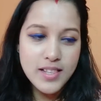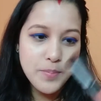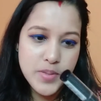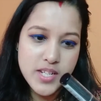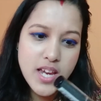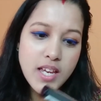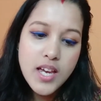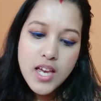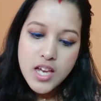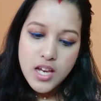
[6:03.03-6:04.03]
लिपस्टिक
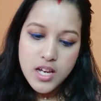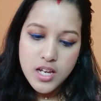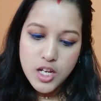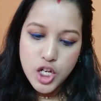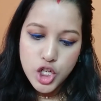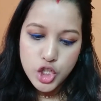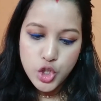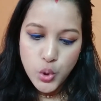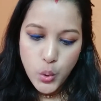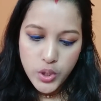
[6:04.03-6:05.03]

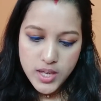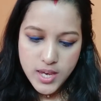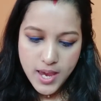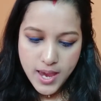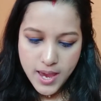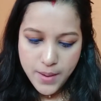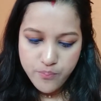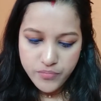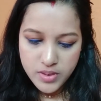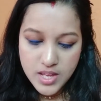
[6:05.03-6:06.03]
जो कि है
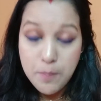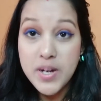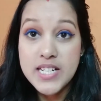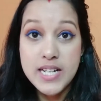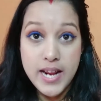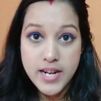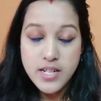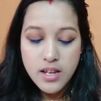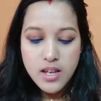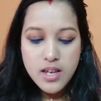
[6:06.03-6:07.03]
नंबर टेन
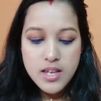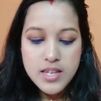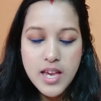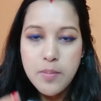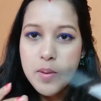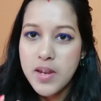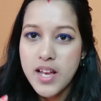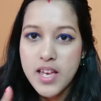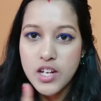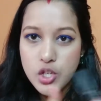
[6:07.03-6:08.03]
ये भी
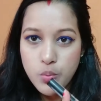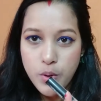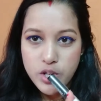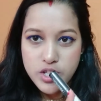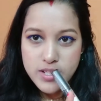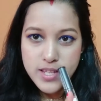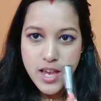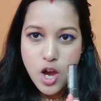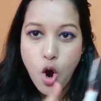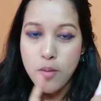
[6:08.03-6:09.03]
मेरा एक न्यू परचेज
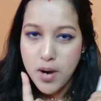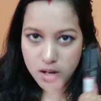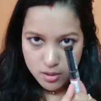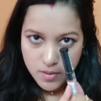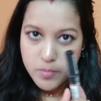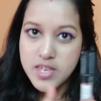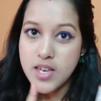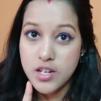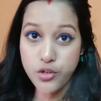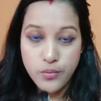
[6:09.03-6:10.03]
है और मार्केट में भी
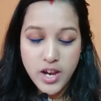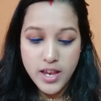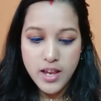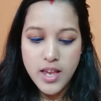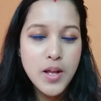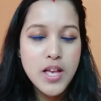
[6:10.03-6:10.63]
ये न्यू आया है